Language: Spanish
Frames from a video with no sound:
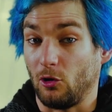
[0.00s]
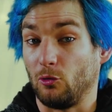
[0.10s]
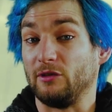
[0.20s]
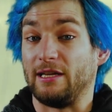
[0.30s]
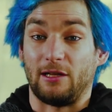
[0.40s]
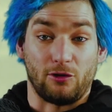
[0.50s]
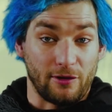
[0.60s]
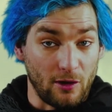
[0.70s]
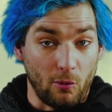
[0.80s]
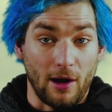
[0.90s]
con un
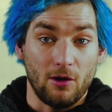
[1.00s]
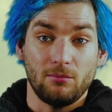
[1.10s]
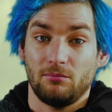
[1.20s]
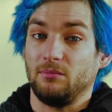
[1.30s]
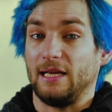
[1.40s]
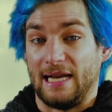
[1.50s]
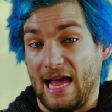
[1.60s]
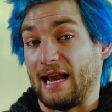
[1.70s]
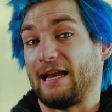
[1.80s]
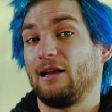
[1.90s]
director de juego que
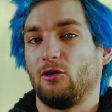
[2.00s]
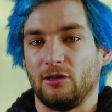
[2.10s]
narra el